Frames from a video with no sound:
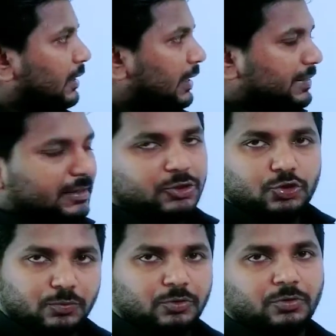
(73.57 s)

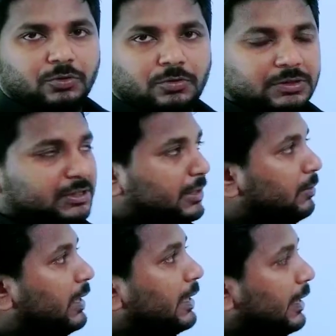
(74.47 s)
লেনদেনসমূহ
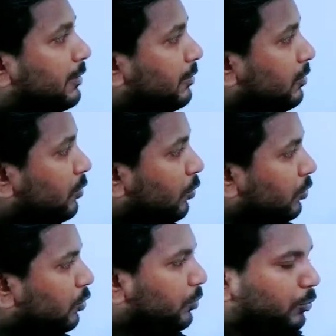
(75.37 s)
সেগুলাকে এখন কোন
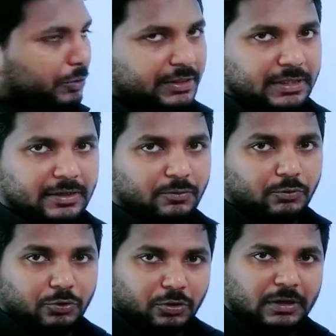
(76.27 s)
কোন বইতে
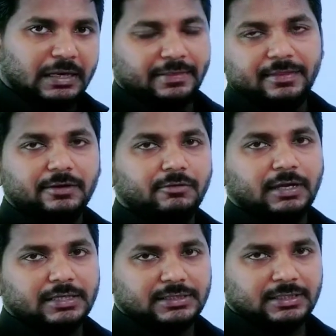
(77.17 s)
কোন ধরনের লেনদেনগুলো
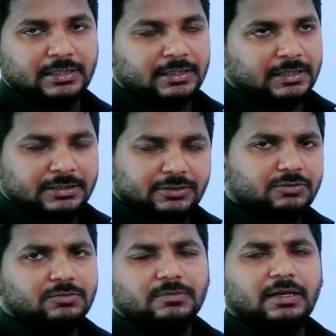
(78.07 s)
আসে
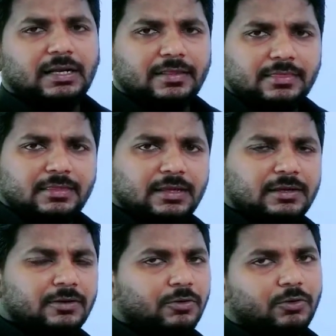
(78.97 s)
যেহেতু
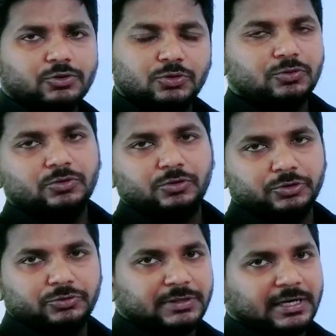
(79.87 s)
লেনদেন অসংখ্য
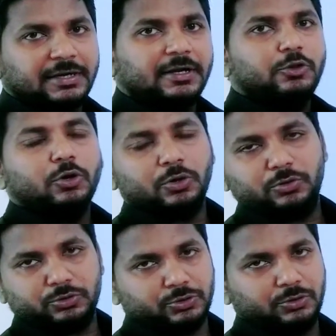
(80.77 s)
সুতরাং এটা ধরন
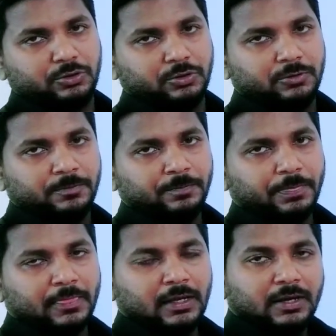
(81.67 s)
অসংখ্য
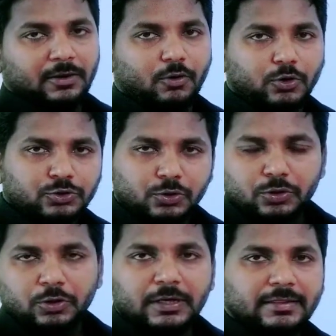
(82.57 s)
এ
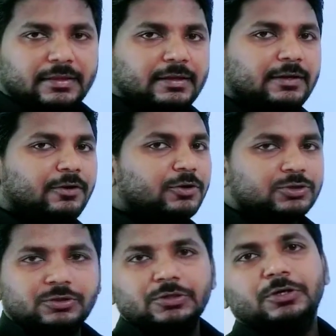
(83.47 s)
অসংখ্য লেনদেনের
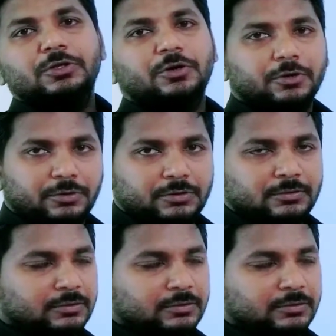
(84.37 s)
অসংখ্য ধরন